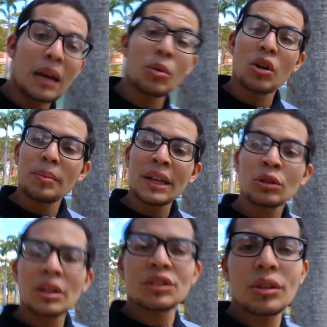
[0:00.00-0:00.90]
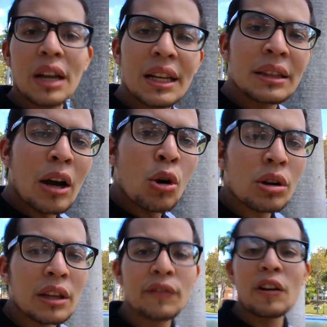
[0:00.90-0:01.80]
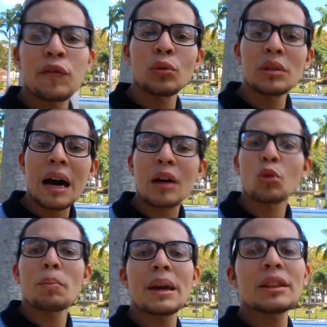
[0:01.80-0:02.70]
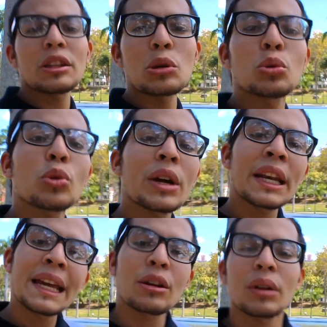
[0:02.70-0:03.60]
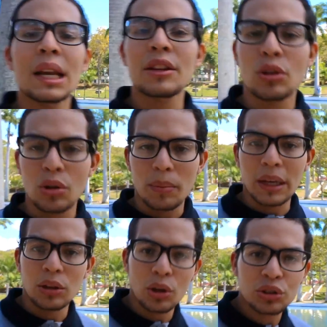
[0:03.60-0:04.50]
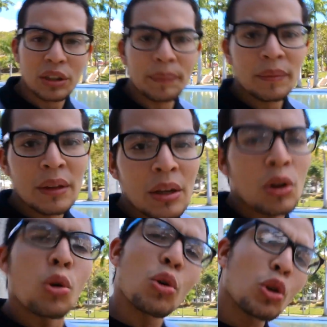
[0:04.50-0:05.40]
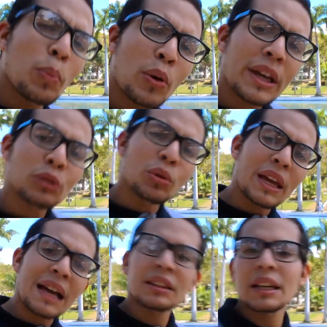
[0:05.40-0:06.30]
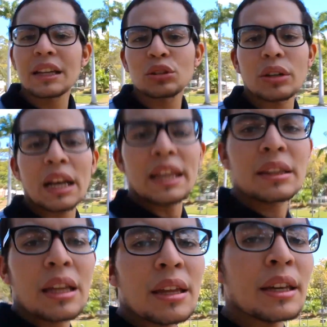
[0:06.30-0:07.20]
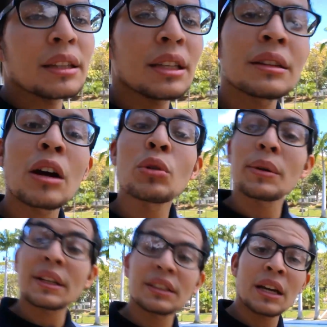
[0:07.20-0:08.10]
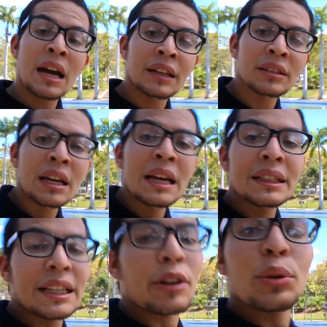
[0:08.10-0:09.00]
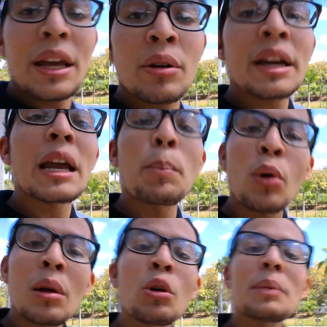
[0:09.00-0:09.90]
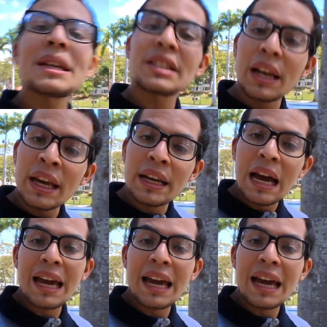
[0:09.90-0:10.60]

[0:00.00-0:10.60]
El movimiento nacionalista Orden fue fundado un 21 de enero del año 2012. Un grupo de estudiantes nacionalistas de distintas universidades se reunieron en el pueblo de Michelena,